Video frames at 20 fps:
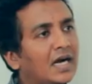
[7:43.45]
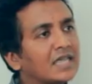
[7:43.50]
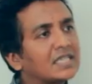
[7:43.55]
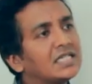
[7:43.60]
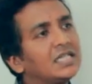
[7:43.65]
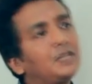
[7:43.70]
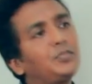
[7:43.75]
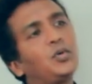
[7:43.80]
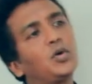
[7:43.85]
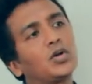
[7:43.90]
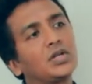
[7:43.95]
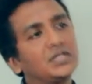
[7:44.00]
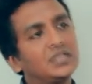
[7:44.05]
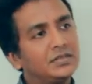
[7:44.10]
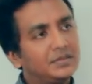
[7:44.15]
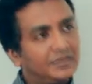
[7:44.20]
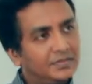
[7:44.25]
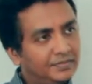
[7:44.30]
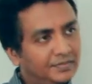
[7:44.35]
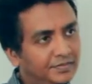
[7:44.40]
আশির পরে
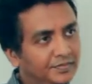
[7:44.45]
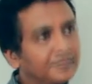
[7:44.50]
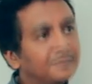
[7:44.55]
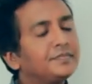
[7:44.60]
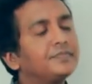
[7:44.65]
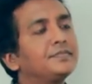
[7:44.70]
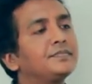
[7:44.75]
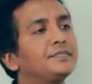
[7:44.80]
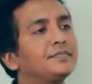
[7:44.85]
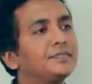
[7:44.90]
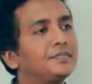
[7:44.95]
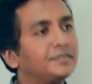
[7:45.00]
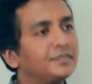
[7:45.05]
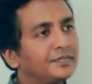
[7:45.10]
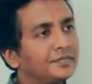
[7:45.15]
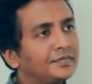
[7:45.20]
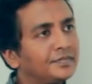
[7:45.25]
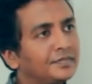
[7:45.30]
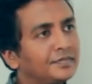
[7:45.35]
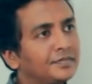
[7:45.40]
আশির পরে যারা
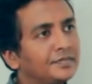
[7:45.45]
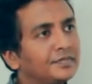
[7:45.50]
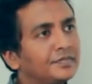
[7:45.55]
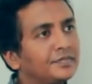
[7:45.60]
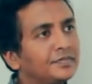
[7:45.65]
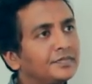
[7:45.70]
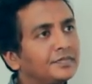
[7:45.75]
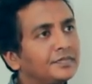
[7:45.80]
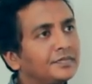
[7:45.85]
এবং